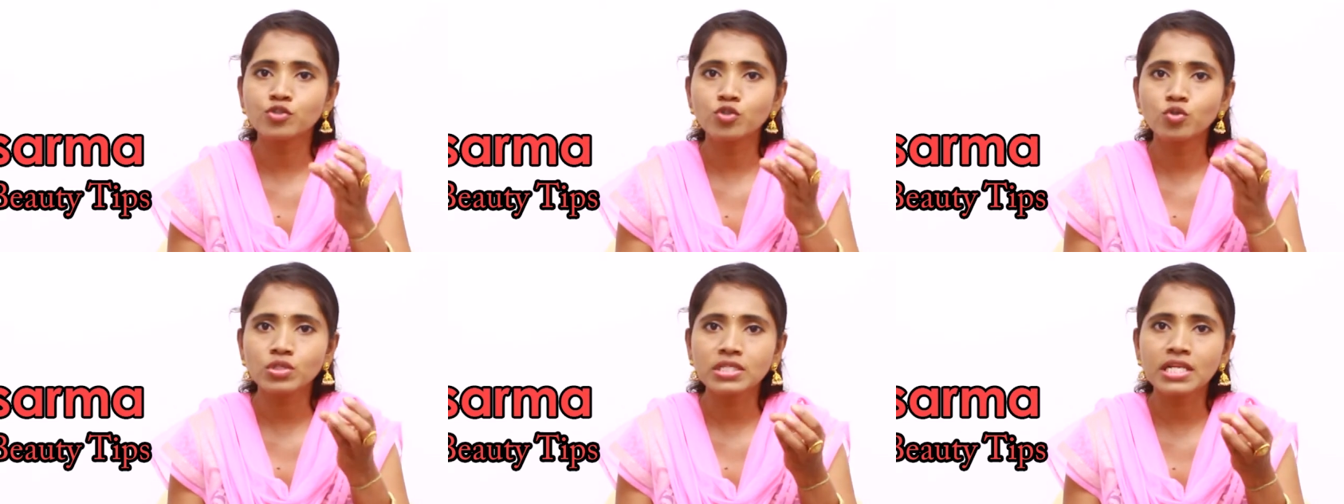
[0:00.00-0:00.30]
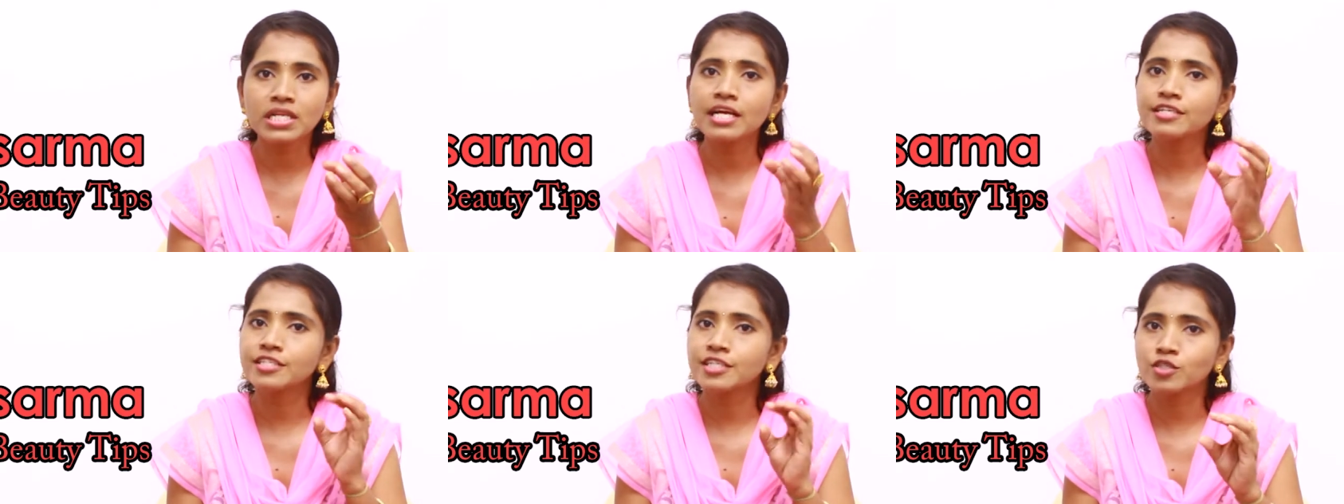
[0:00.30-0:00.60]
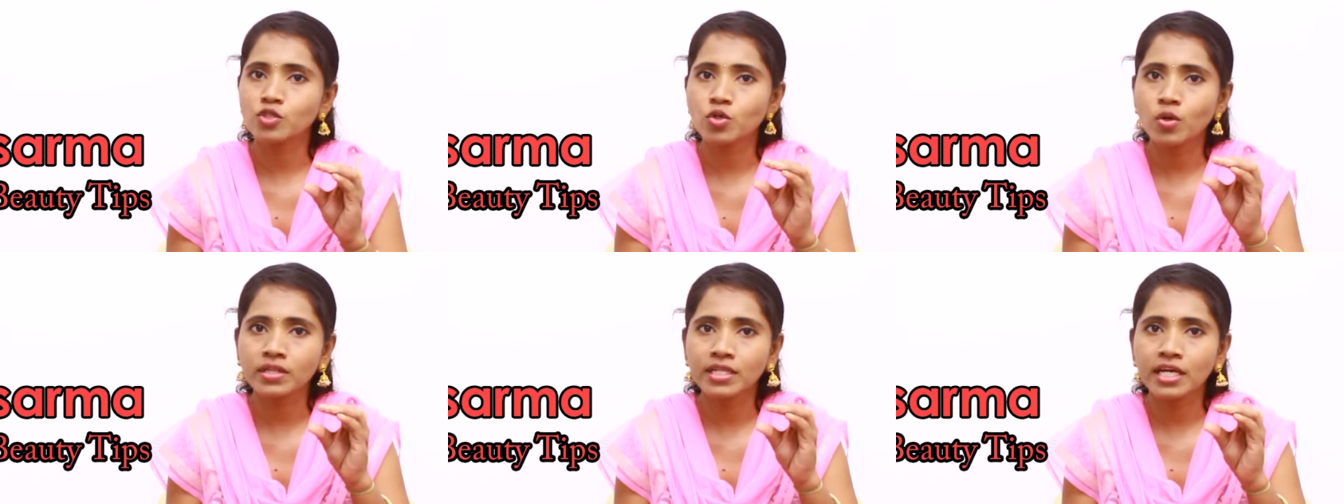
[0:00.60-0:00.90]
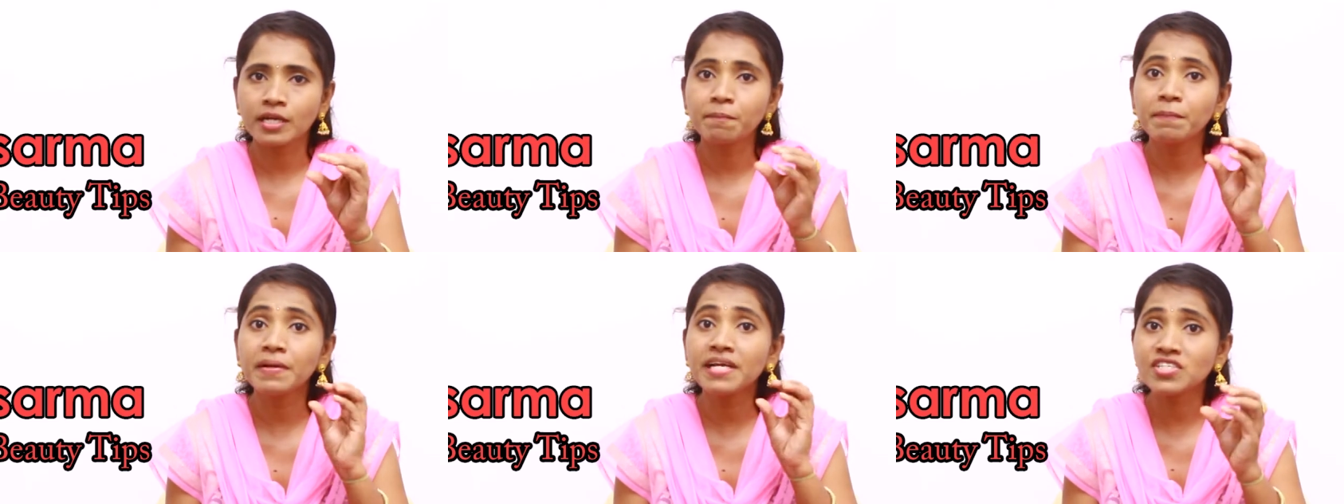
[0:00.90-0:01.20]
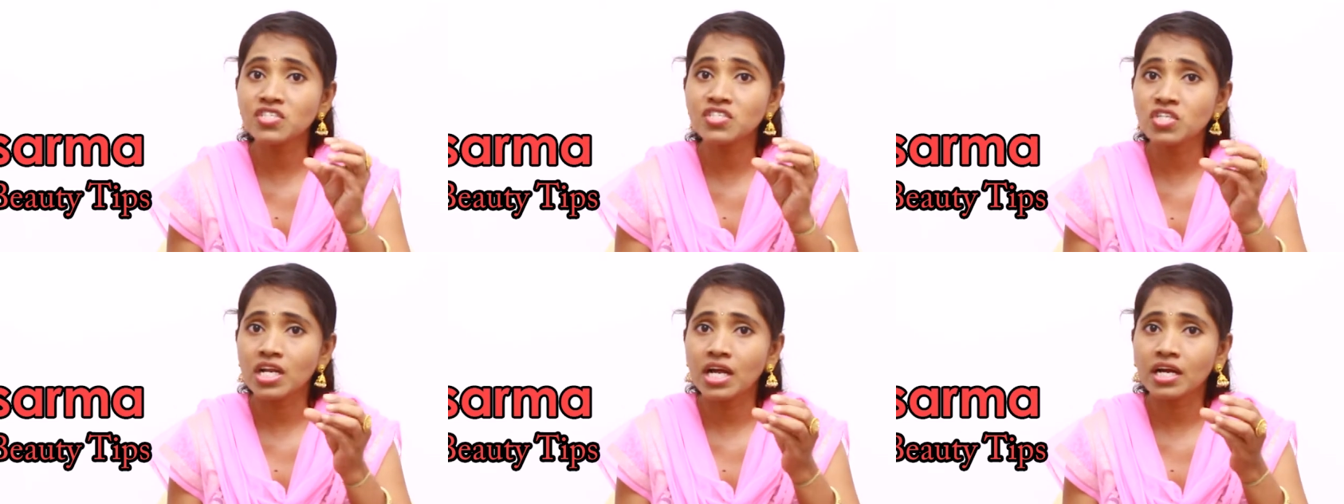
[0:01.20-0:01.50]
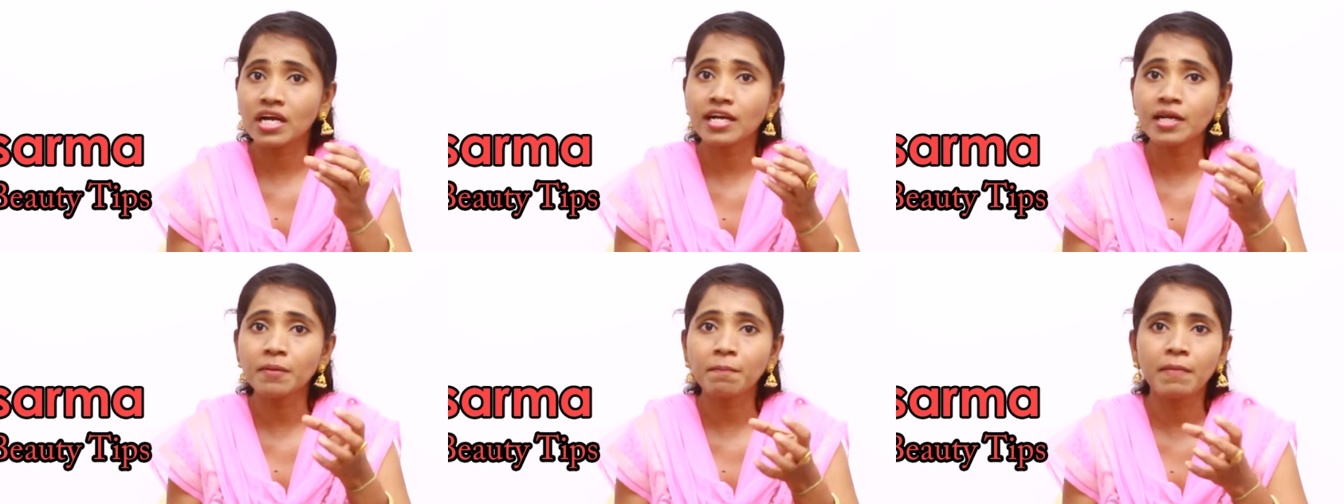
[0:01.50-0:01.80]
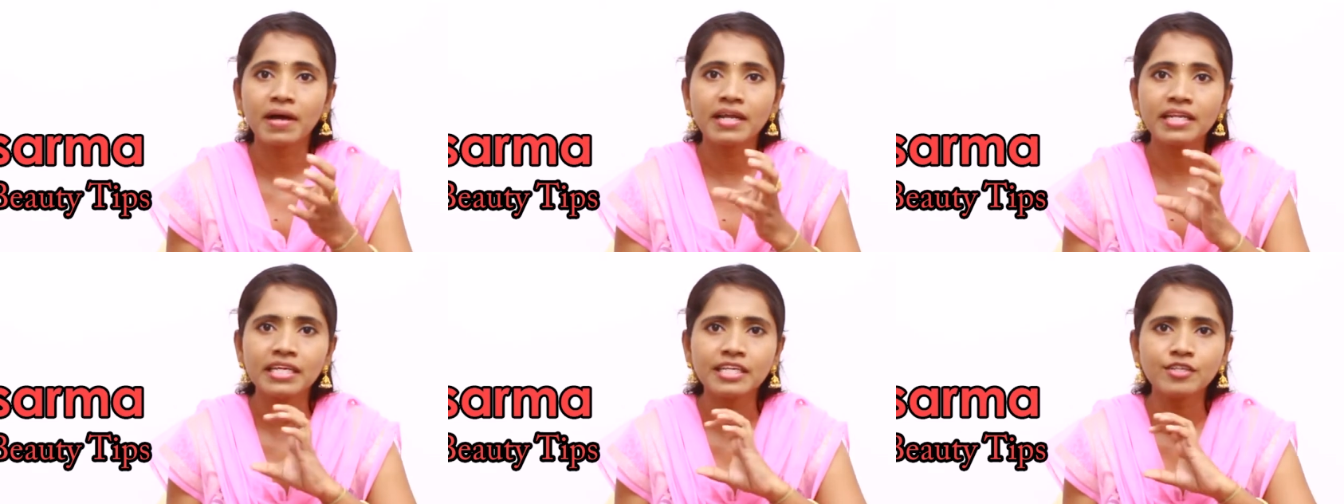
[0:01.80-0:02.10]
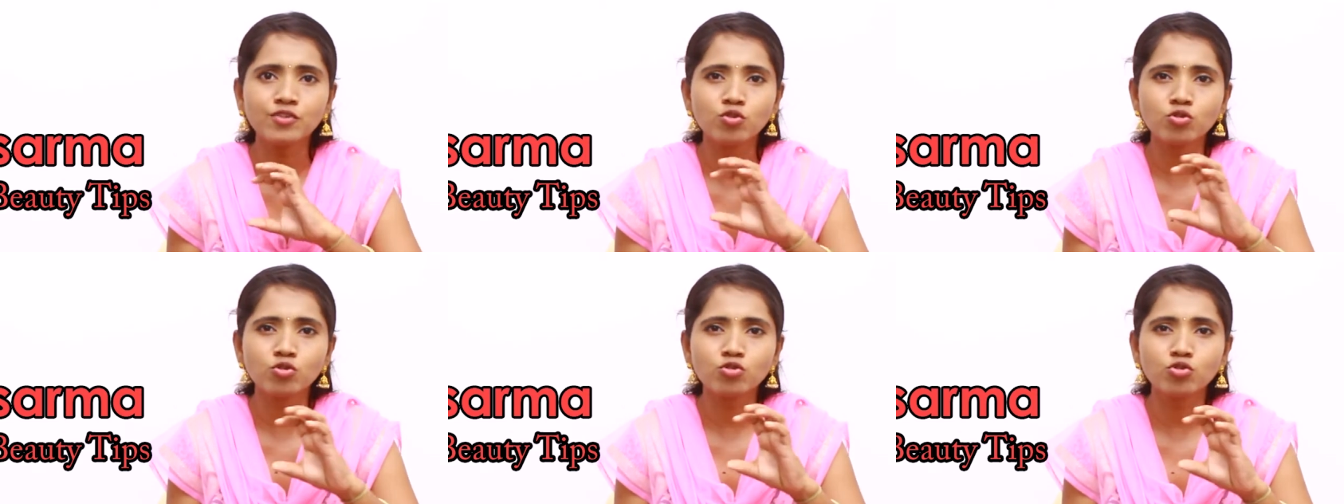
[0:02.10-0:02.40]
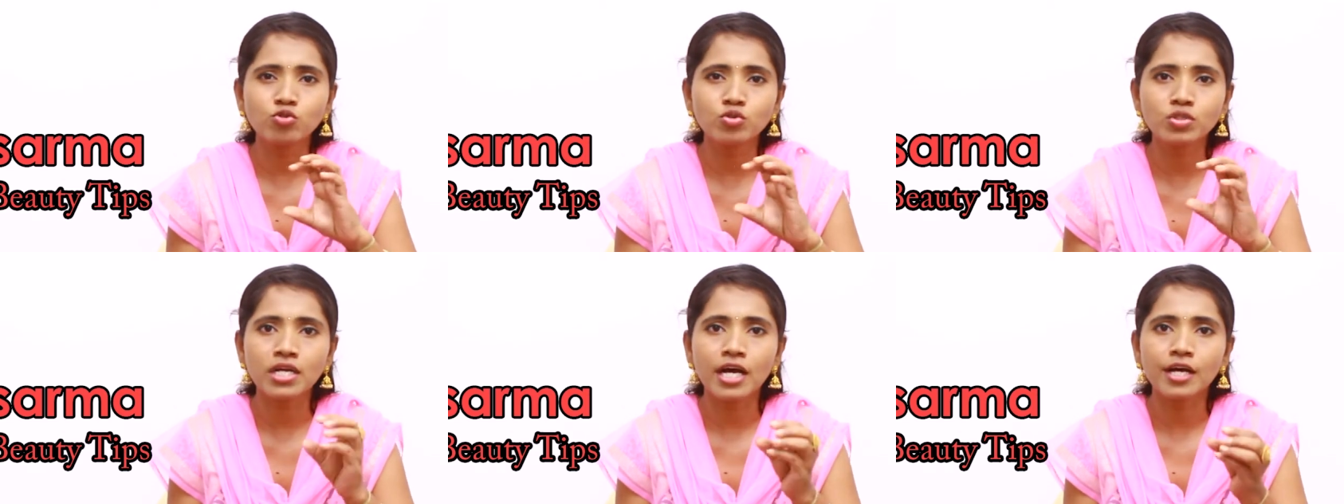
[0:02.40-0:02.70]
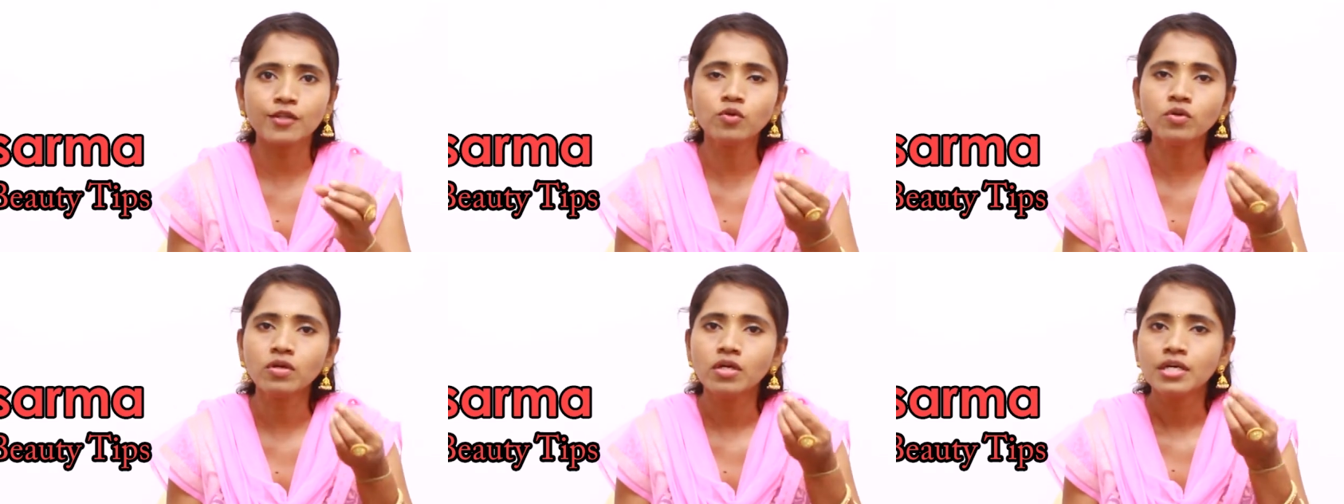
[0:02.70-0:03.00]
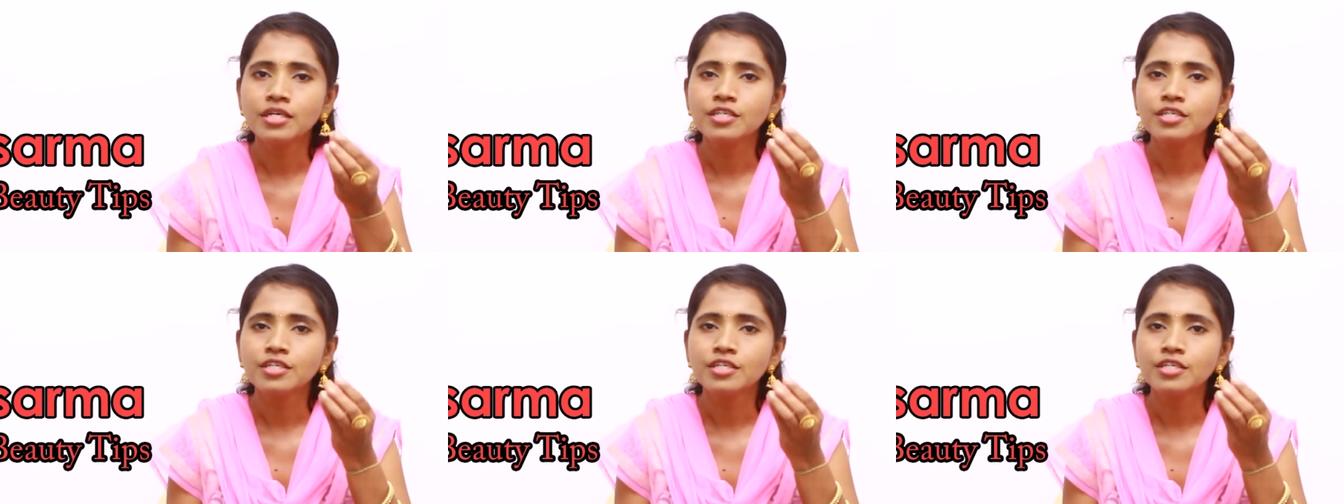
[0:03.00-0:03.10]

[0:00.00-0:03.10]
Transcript: జ్యూస్ లా చేసుకోవాలి దాన్ని పేస్ట్ లాగా అంటే మరీ జ్యూస్ జ్యూస్ కాదు